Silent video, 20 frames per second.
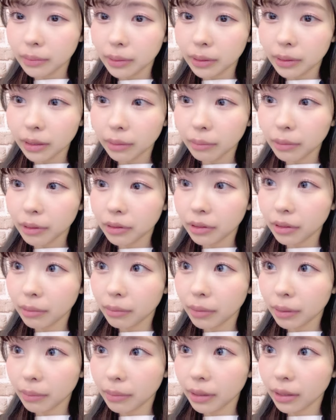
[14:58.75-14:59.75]
お手見しろ
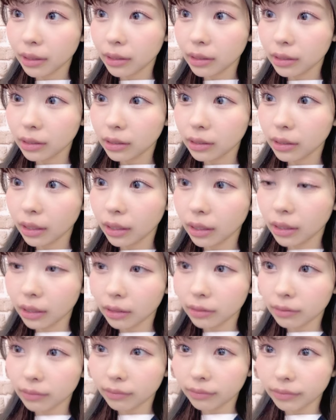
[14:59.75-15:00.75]
も歯磨きしたい
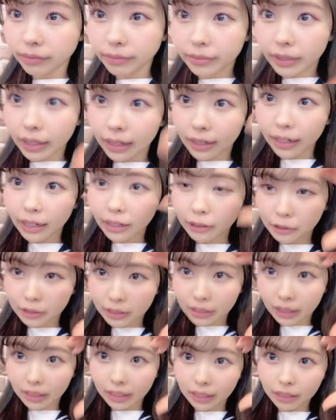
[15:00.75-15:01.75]
なれいこ
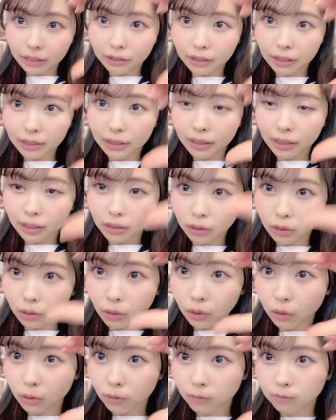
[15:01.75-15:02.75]
ちゃんハートありが
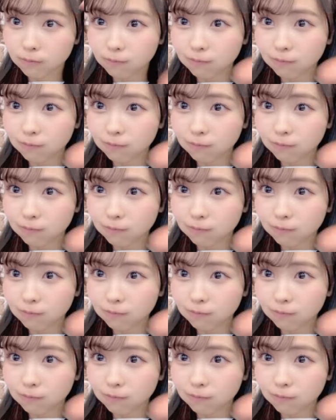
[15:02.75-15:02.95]
と